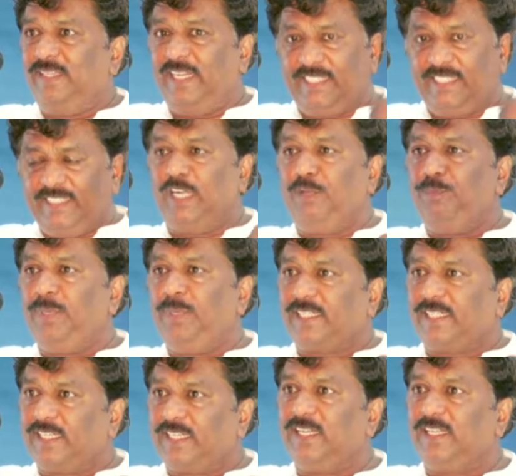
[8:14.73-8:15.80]
எனது நண்பர்
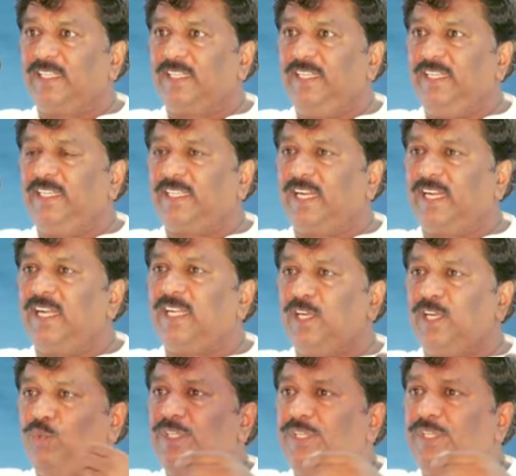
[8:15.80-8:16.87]
அக்கராகரத்தில் இருக்கிறார்
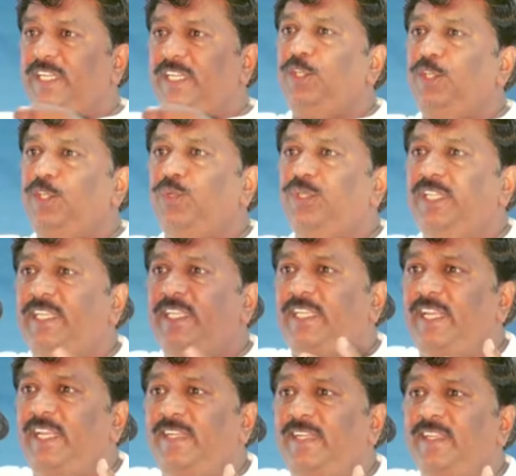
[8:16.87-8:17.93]
நான் ஒன்று எழுதி கொண்டு
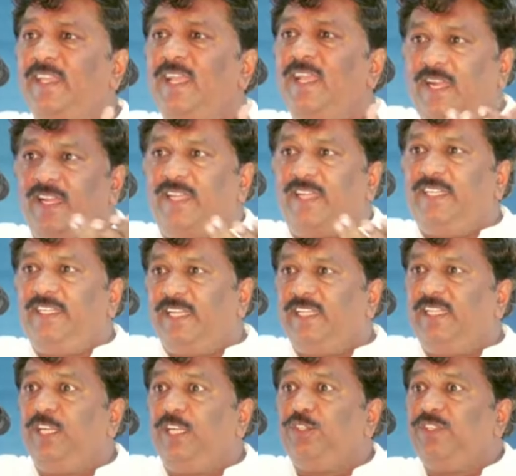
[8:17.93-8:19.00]
இருக்கிறேன் அண்ணா
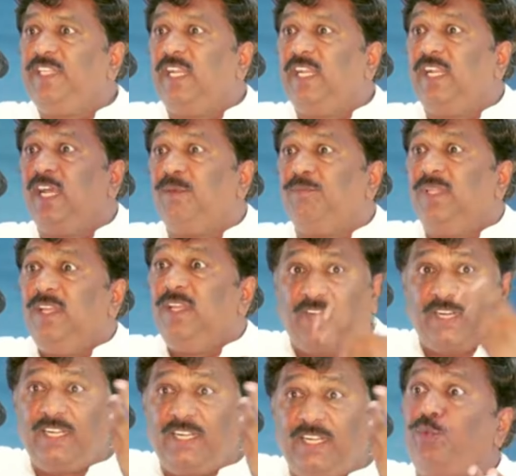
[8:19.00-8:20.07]
நீங்கள் எழுதுவதெல்லாம்
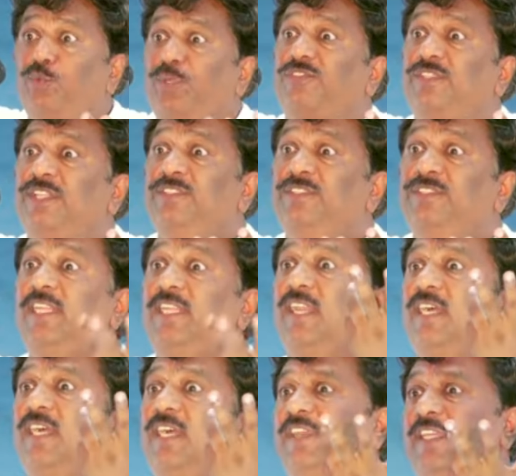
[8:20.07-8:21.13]
வள்ளலாருடைய
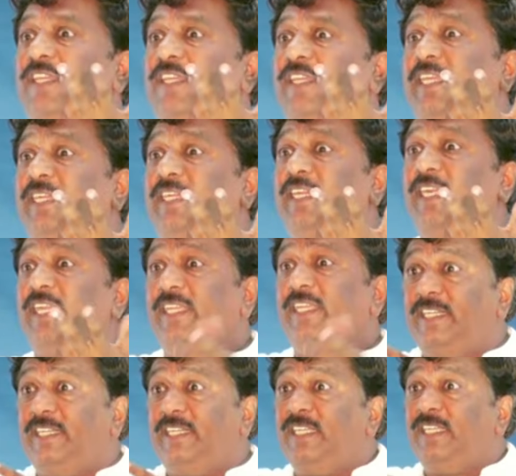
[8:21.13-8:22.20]
சிந்தனைகளாகவே இருக்கின்றன
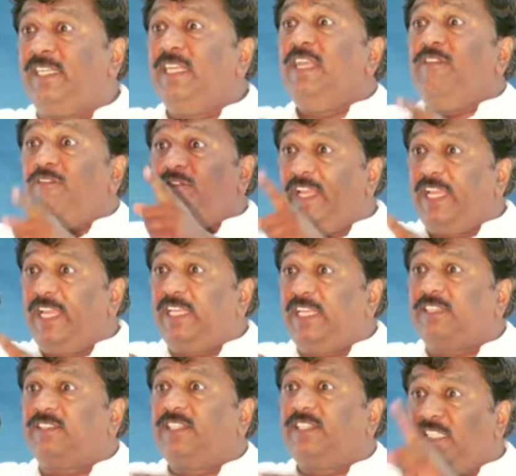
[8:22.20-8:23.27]
என்று
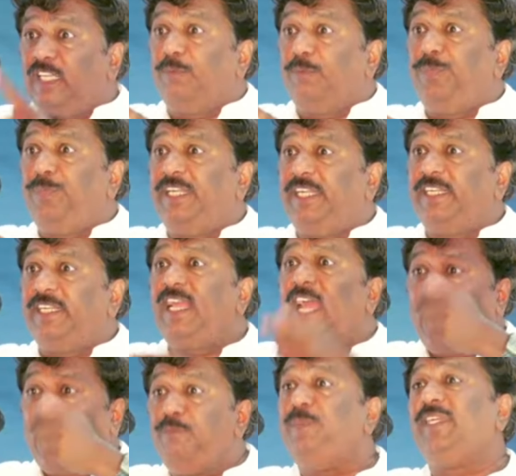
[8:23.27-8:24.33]
வேதத்தை நம்புகின்ற
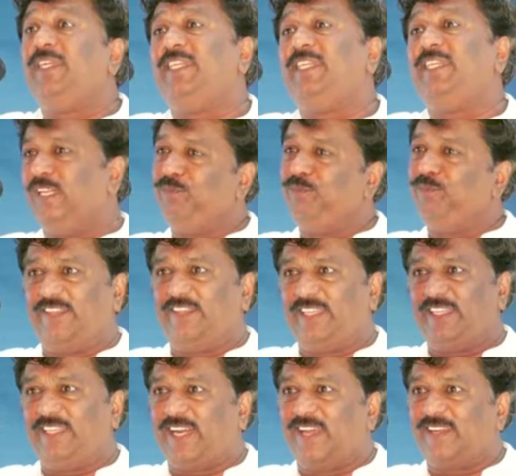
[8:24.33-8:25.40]
அன்பர் என்னிடம்
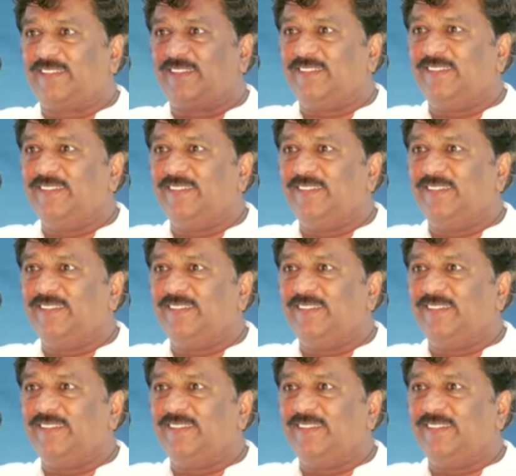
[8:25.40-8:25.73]
தெரிவிக்கிறார்